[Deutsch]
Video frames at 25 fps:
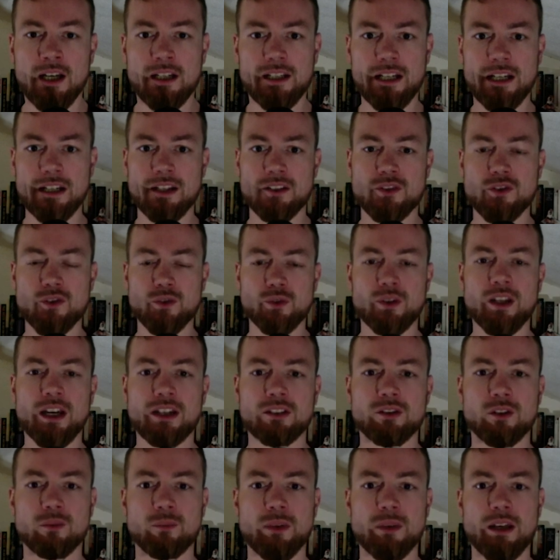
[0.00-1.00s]
Keine
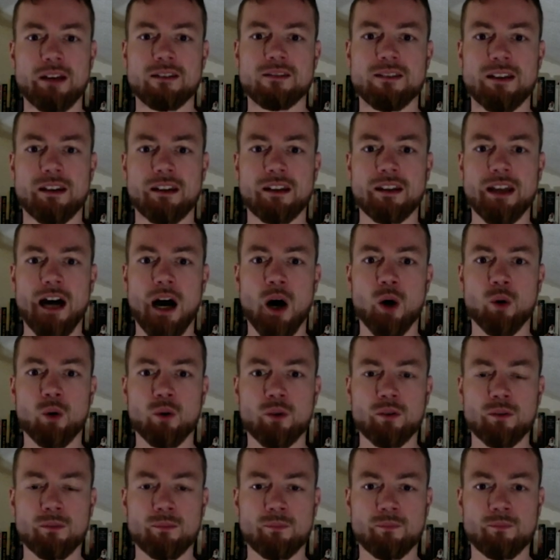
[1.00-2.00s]
Zuneigung mehr in seinen
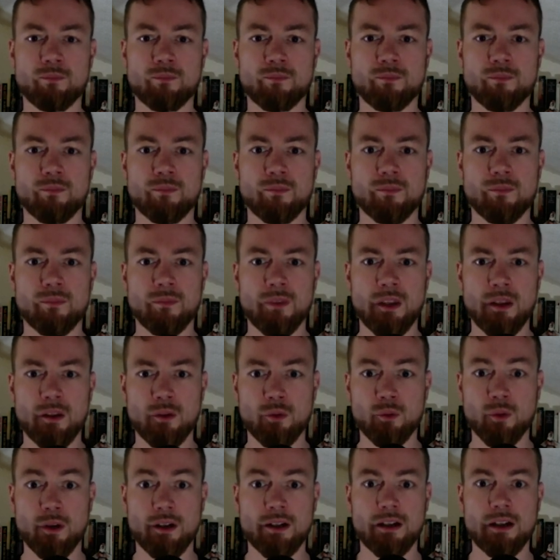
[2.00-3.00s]
Augen,
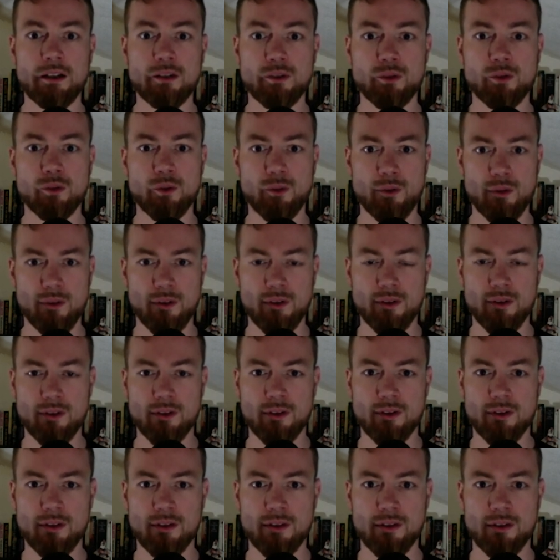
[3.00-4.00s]
nur Kalkül.
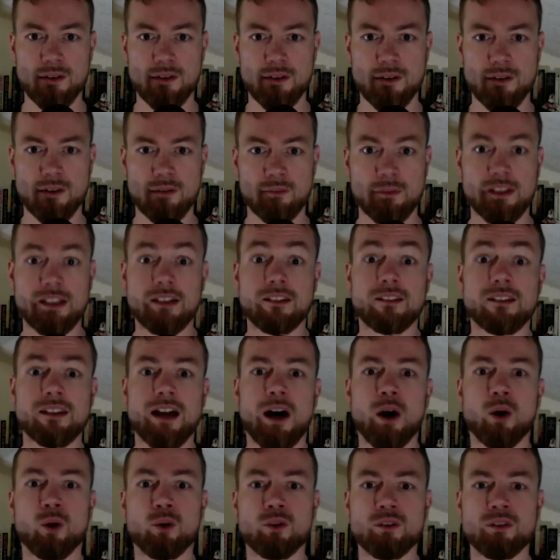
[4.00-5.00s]
Mit diesen
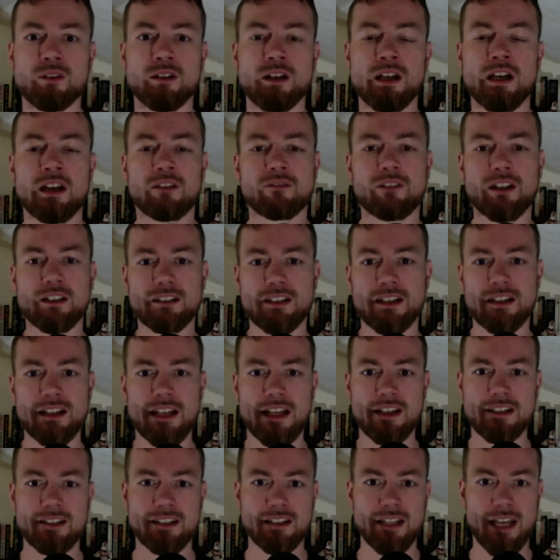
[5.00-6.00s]
Augen wird er
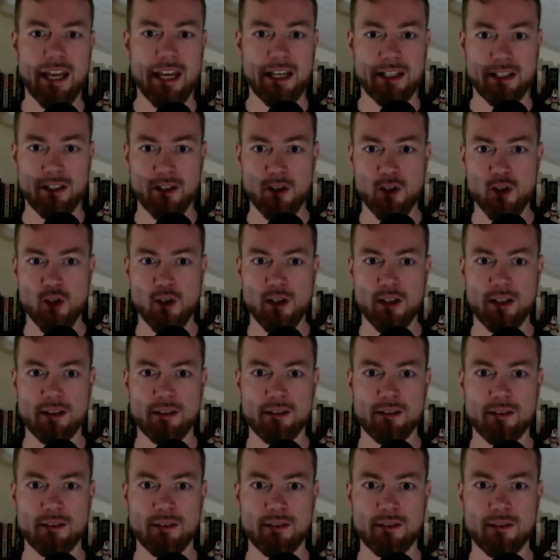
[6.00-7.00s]
gleich in der Ecke stehen.
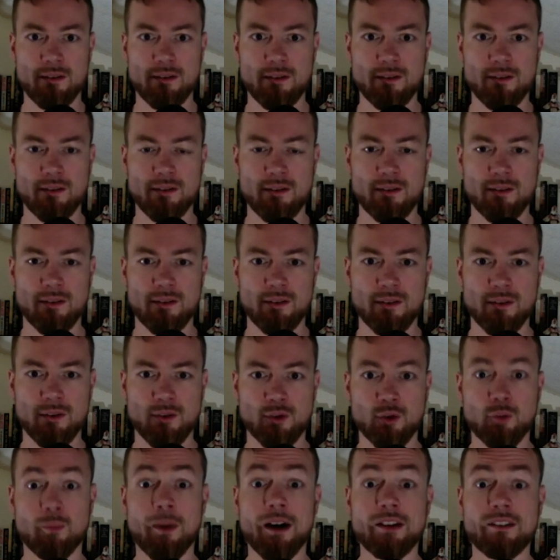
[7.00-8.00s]

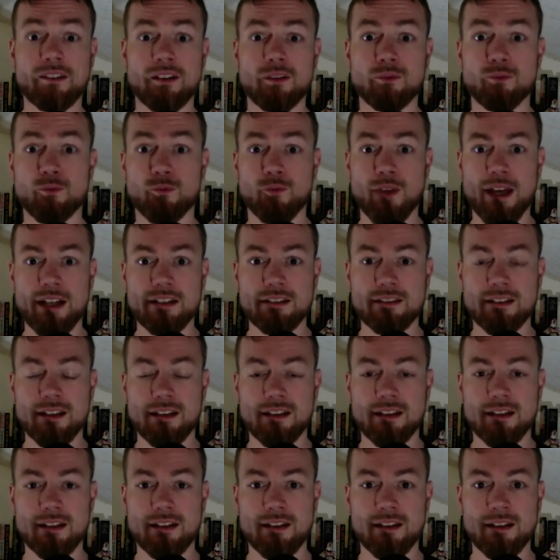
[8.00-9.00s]
Du machst ihn
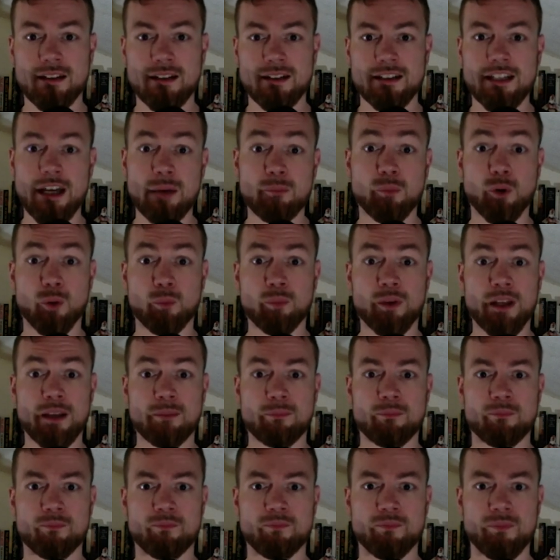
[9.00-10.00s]
fertig. Kein
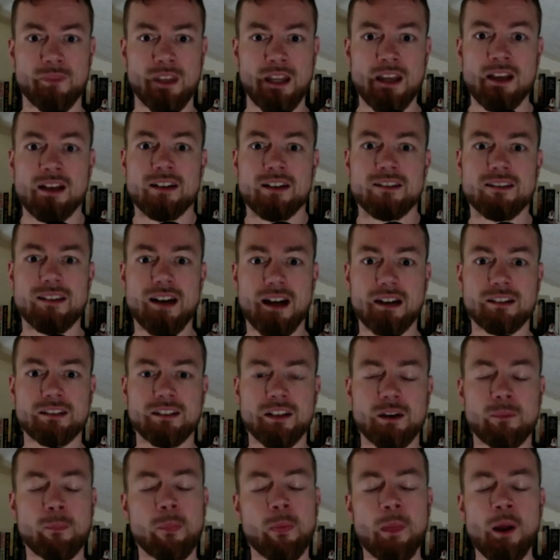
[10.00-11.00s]
Problem, sagt
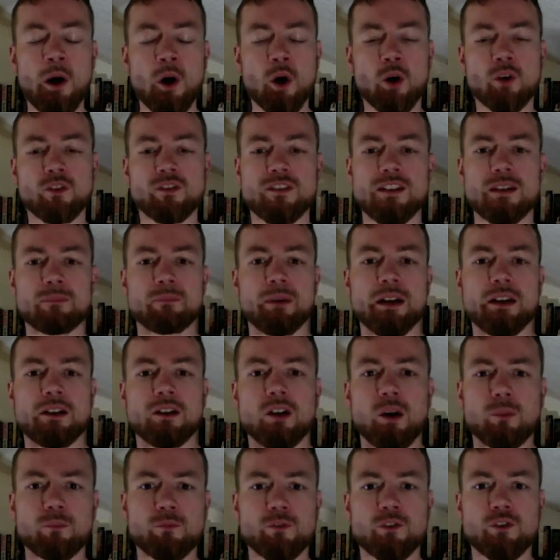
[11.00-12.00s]
er und zieht meinen
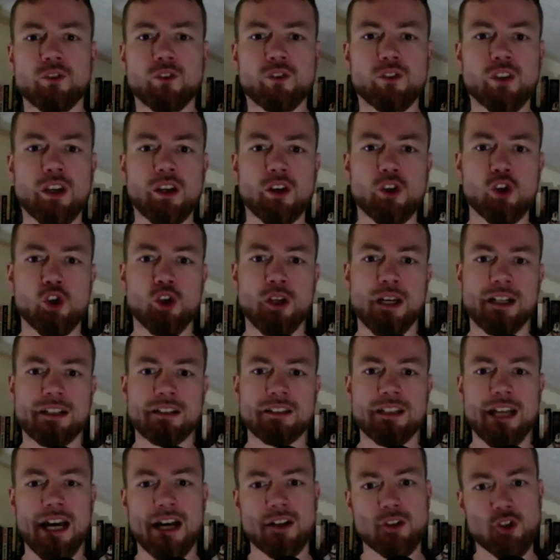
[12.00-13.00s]
Kopf zu sich,
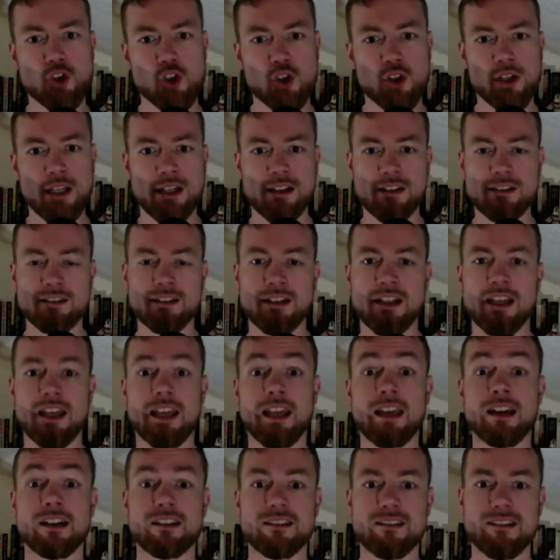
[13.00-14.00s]
Stirn an Stirn.
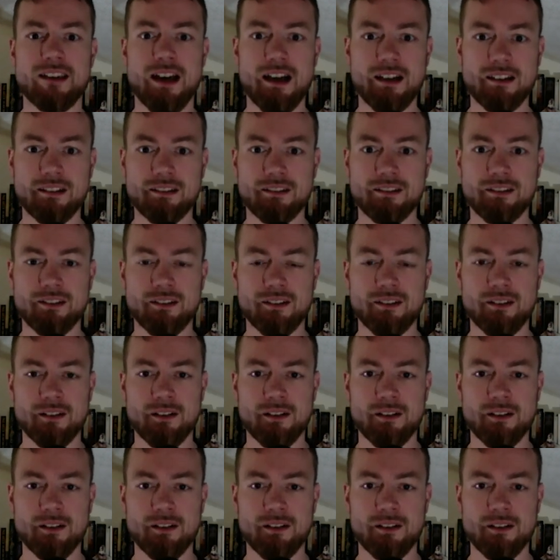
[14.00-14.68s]
Er sagt,